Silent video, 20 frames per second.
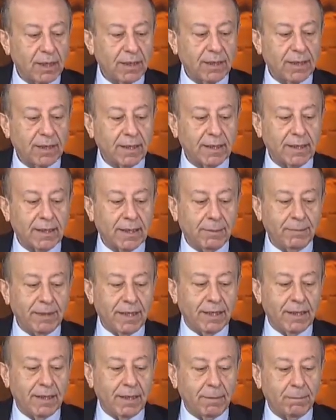Kararname
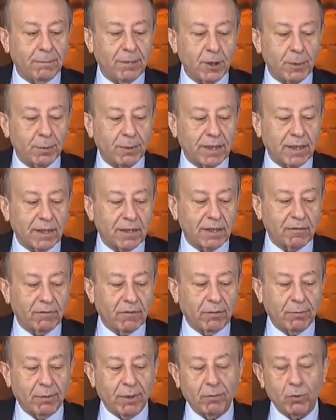ile Başbakanlık
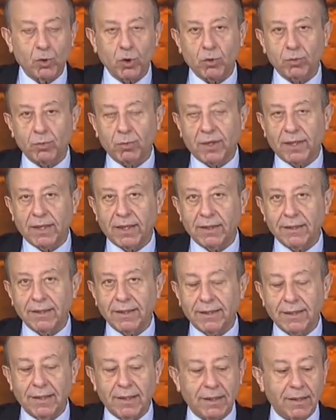ve Mevcut
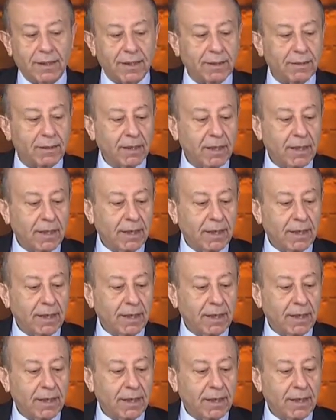Bakanlık ile